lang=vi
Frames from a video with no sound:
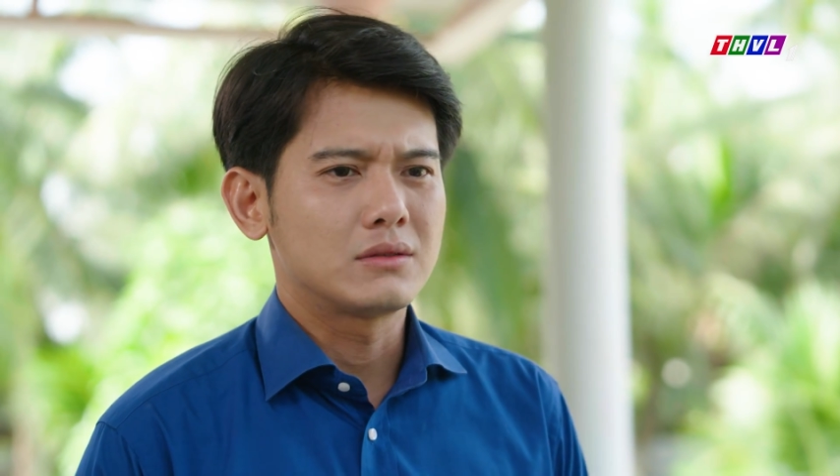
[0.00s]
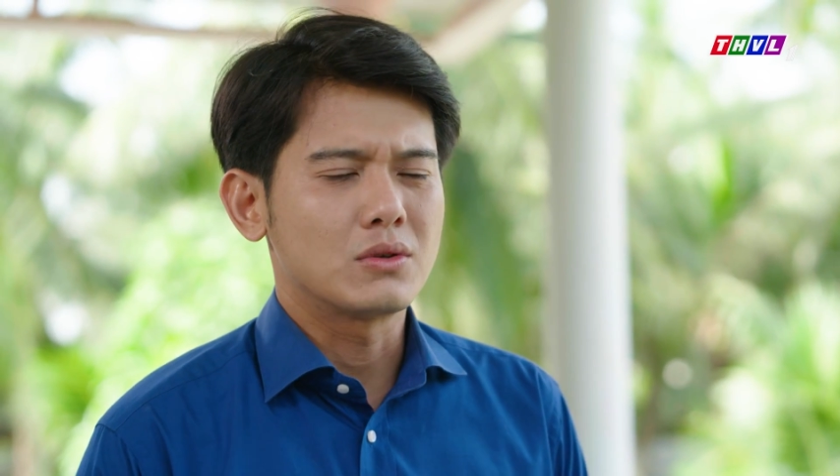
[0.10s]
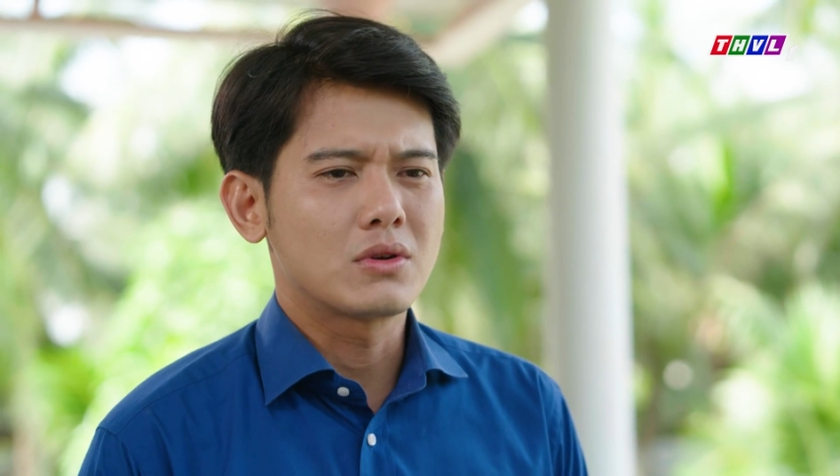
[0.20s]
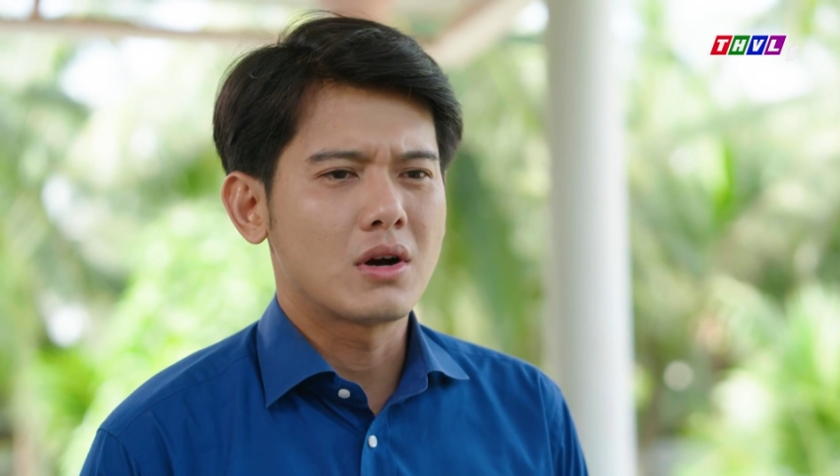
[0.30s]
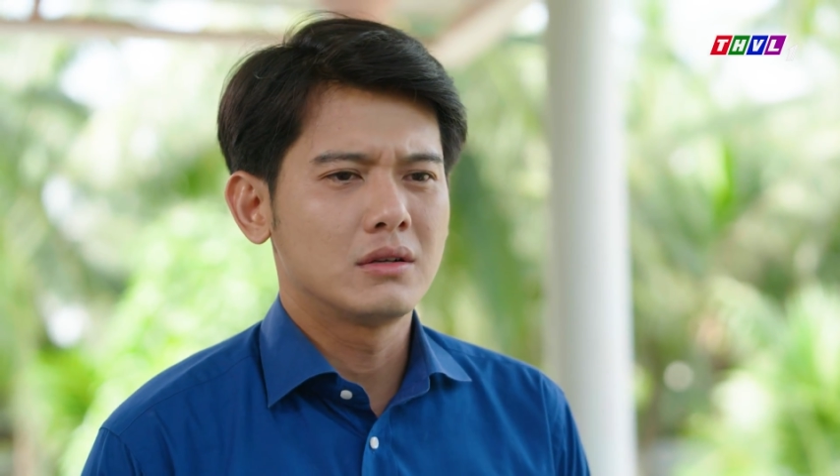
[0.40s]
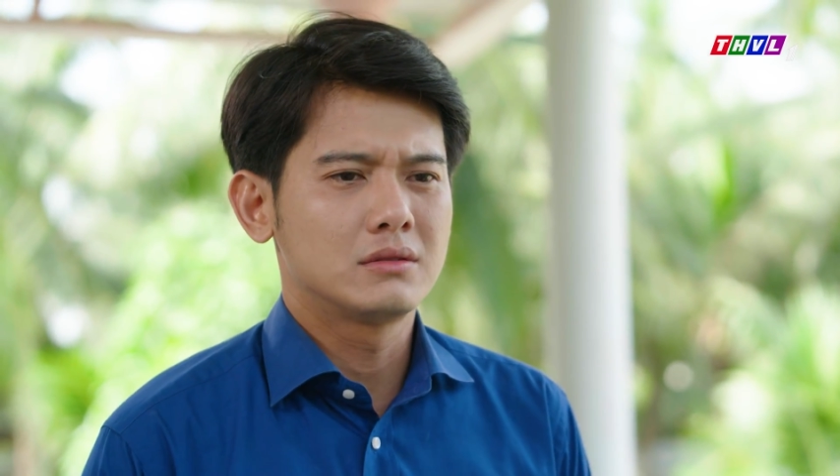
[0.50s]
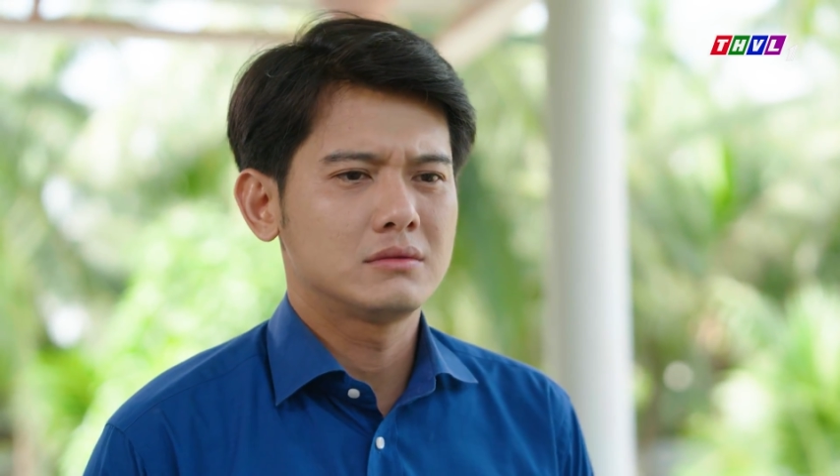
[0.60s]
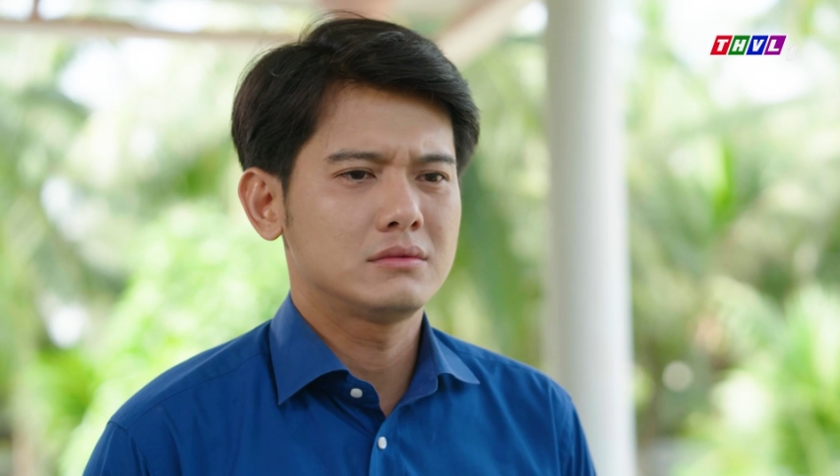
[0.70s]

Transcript: tụi con